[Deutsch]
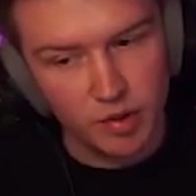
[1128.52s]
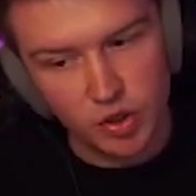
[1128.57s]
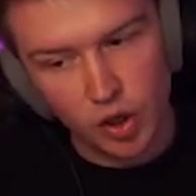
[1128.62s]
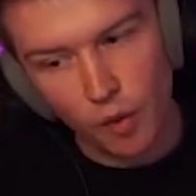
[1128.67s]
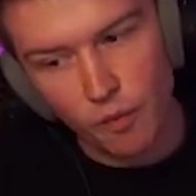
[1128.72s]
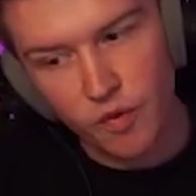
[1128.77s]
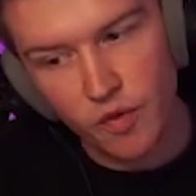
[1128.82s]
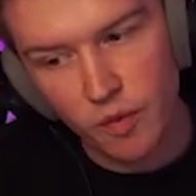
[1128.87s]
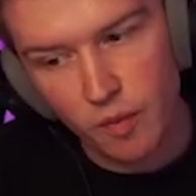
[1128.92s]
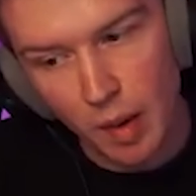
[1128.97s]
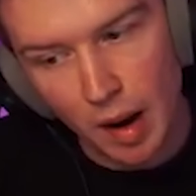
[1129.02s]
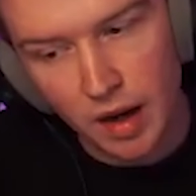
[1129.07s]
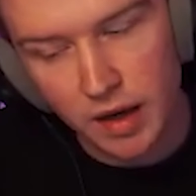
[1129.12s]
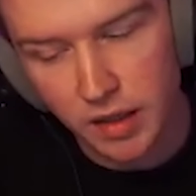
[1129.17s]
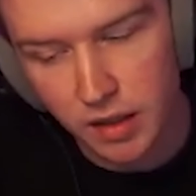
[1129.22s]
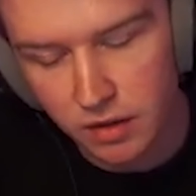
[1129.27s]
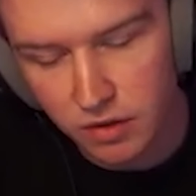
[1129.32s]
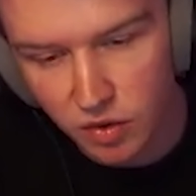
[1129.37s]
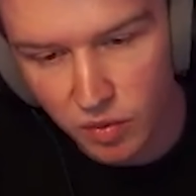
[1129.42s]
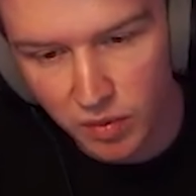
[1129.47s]
ich hoffe, wir
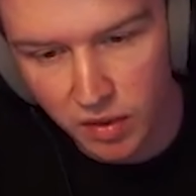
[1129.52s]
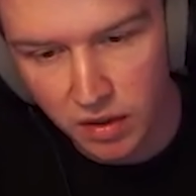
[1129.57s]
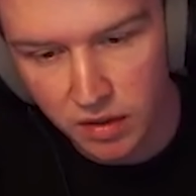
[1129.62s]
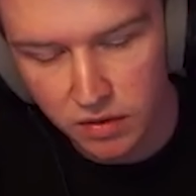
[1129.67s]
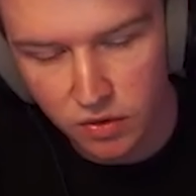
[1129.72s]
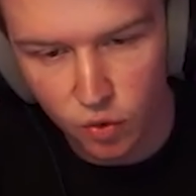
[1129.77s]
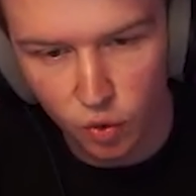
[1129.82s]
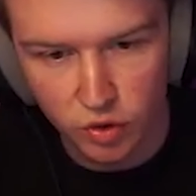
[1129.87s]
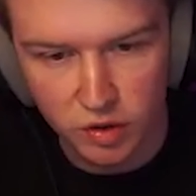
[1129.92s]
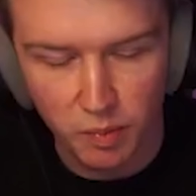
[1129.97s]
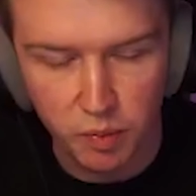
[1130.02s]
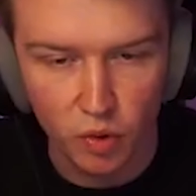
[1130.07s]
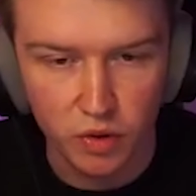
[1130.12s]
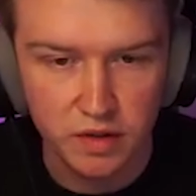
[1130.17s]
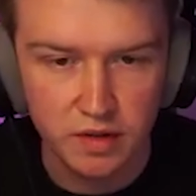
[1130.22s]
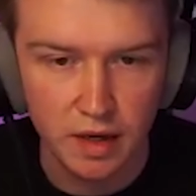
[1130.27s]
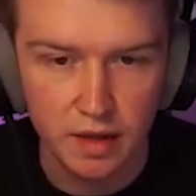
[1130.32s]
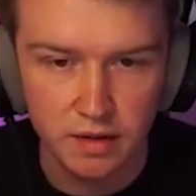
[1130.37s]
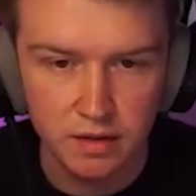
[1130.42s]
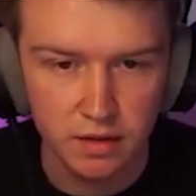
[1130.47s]
machen jetzt zumindest gute
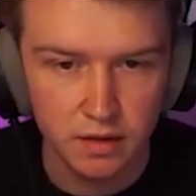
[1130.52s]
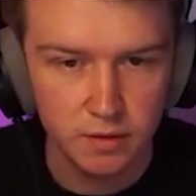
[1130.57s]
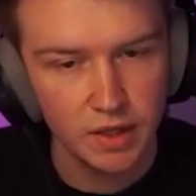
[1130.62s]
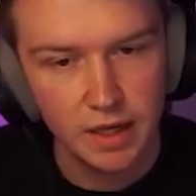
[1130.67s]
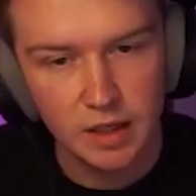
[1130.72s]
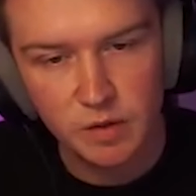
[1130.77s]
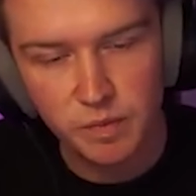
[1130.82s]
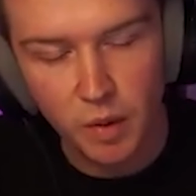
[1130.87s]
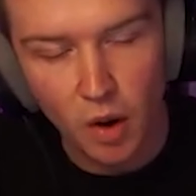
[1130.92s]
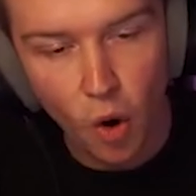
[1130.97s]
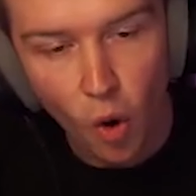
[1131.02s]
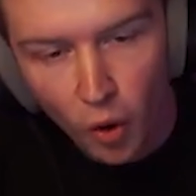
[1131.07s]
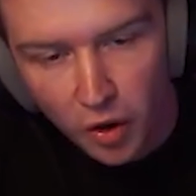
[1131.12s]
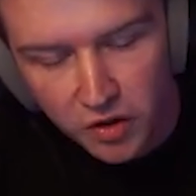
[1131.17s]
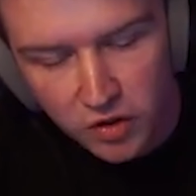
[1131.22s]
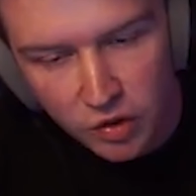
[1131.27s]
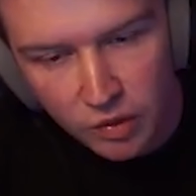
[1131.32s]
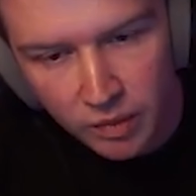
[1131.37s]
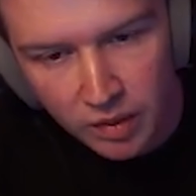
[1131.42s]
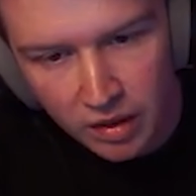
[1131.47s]
Prozente. Jetzt brauche
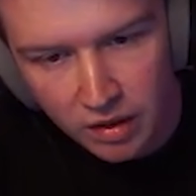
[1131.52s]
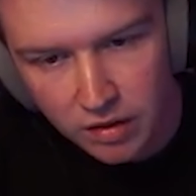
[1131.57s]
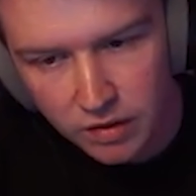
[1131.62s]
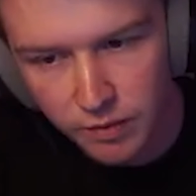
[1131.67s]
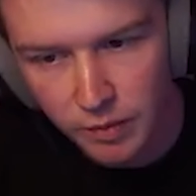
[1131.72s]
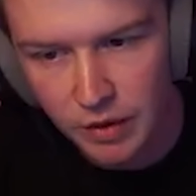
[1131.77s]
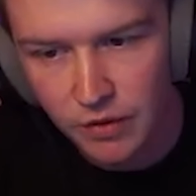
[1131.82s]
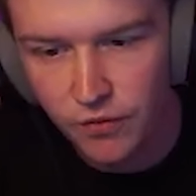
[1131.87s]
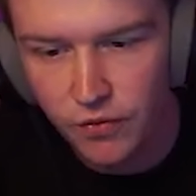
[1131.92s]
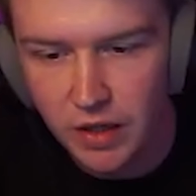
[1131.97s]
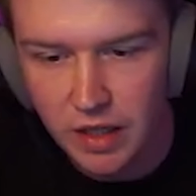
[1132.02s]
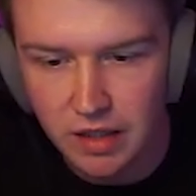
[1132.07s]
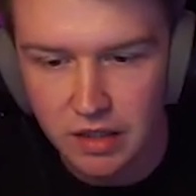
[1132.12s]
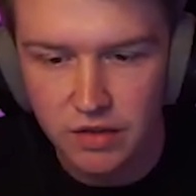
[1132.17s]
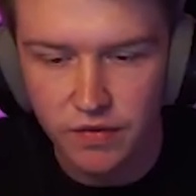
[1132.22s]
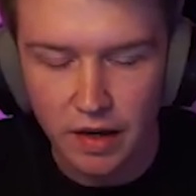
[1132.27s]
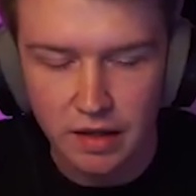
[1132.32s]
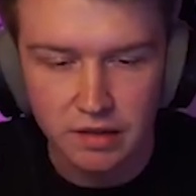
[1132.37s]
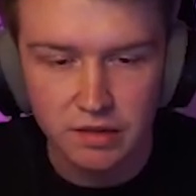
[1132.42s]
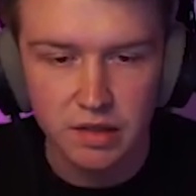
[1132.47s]
ich zumindest mit
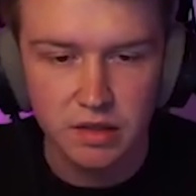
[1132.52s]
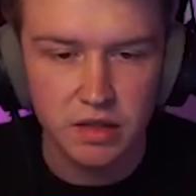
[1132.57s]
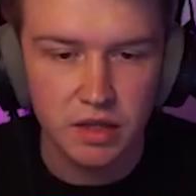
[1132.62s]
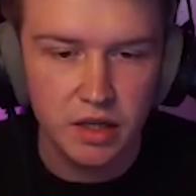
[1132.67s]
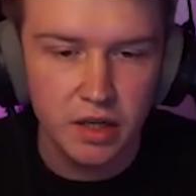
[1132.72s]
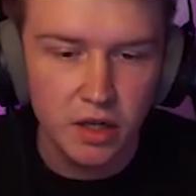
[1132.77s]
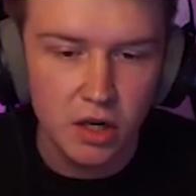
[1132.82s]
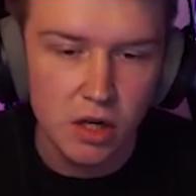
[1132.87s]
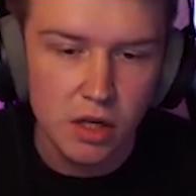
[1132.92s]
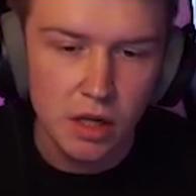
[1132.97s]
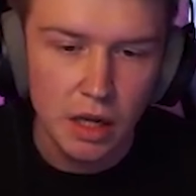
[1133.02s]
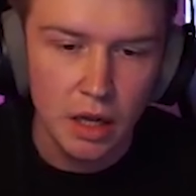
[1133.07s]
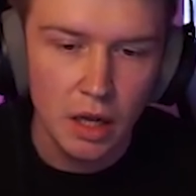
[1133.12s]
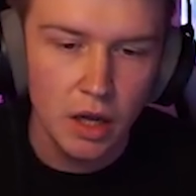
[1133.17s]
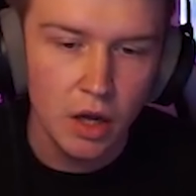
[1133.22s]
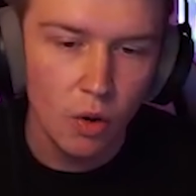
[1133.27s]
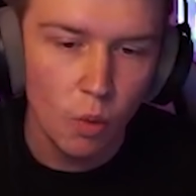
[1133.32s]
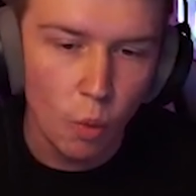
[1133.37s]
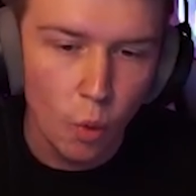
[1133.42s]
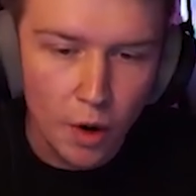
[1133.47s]
24 Kill
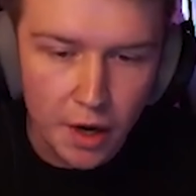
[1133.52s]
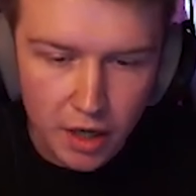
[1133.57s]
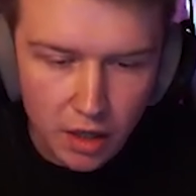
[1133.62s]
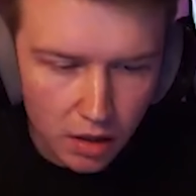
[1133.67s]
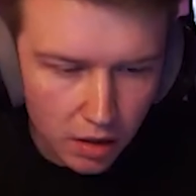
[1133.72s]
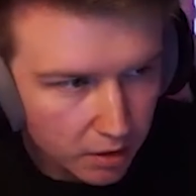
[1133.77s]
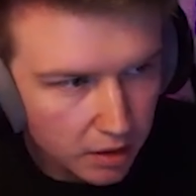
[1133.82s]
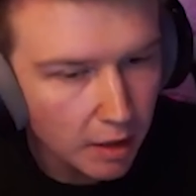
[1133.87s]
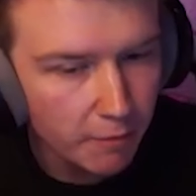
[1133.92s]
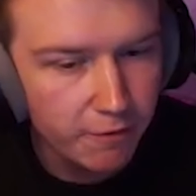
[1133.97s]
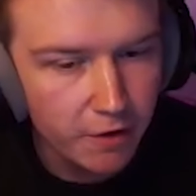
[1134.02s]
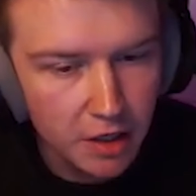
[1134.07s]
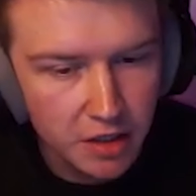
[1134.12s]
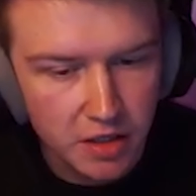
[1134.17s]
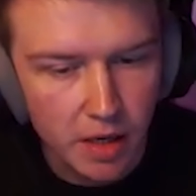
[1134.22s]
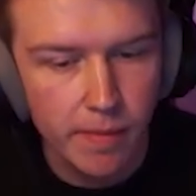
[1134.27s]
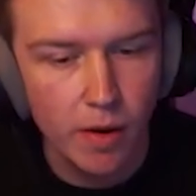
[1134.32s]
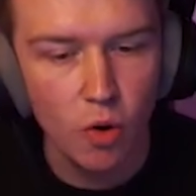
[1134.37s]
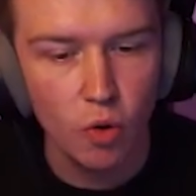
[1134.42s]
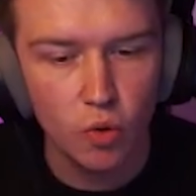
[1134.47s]
Win. Da will
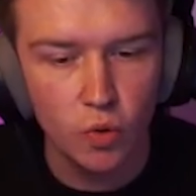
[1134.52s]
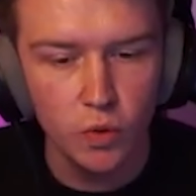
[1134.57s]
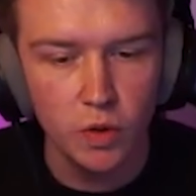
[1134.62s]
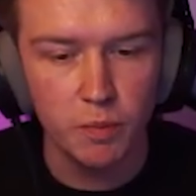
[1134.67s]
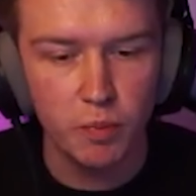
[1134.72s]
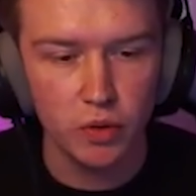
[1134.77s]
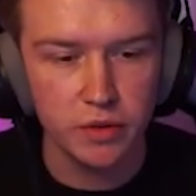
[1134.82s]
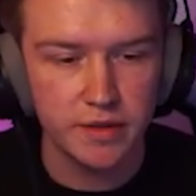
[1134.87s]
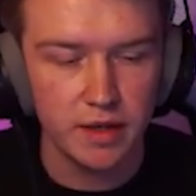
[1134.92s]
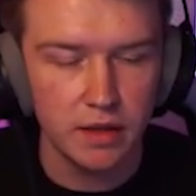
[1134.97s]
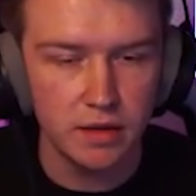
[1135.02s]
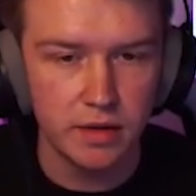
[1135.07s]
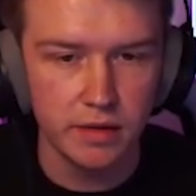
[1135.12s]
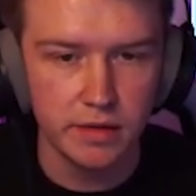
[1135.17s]
ich aber auch gute Prozente